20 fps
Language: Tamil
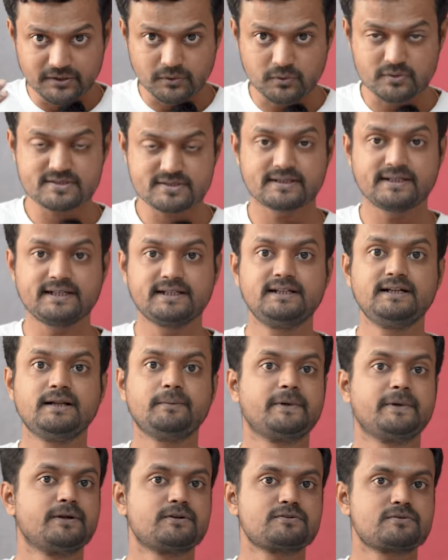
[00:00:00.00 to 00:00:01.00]
யோசனைகள்
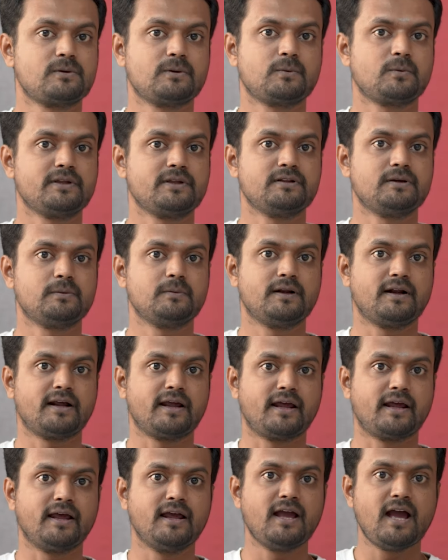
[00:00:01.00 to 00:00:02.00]
அப்படின்னு சொல்லக்கூடியது இருக்கு
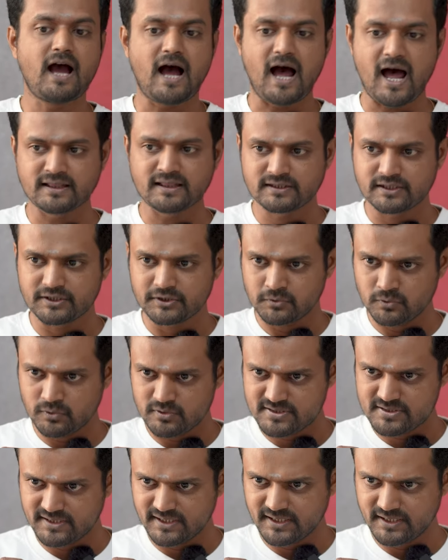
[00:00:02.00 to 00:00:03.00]
பாருங்க அந்த
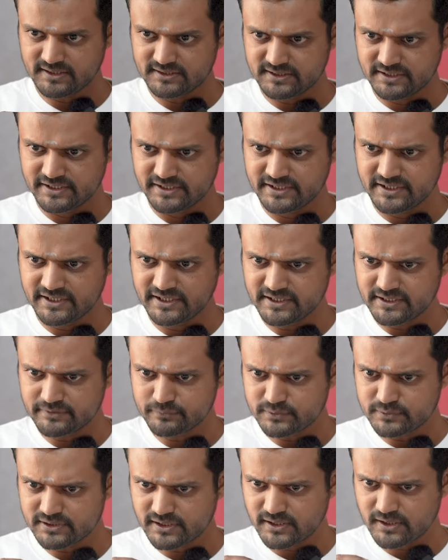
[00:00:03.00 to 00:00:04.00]
யோசனைகள்
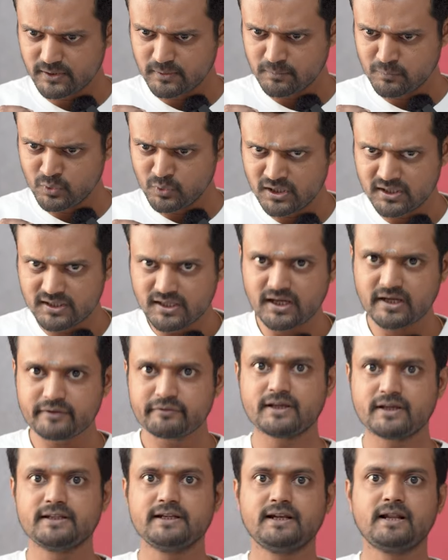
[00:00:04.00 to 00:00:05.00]
எழுவதற்கு
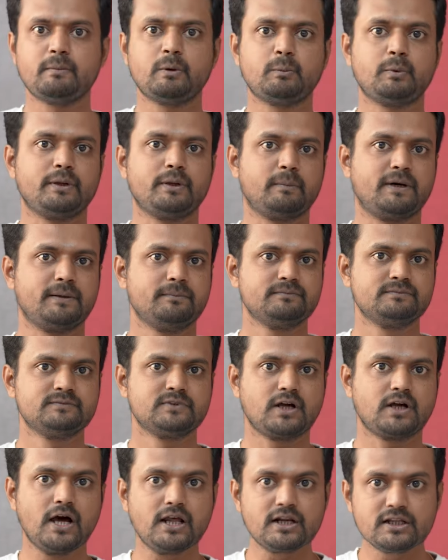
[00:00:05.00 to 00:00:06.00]
முன்னதாகவே அது இல்லாமல் போயிருமா
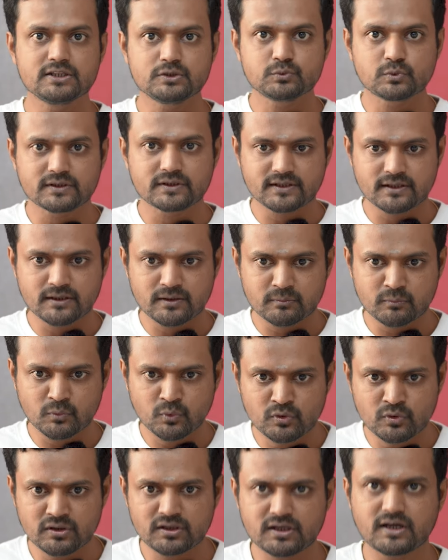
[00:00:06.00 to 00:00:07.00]
கருதுவதன்
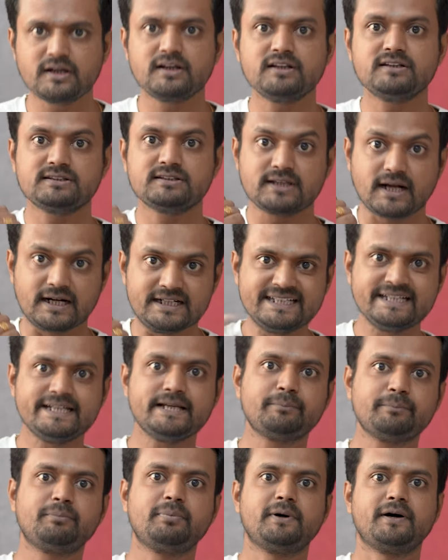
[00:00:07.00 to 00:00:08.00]
முன்
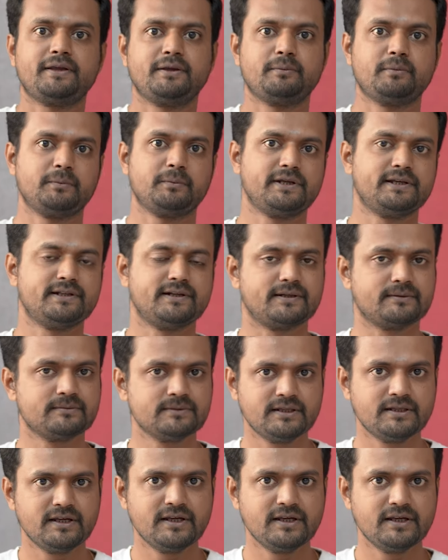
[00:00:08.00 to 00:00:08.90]
கருத்தழிய பாயும் அப்படிங்கிறார்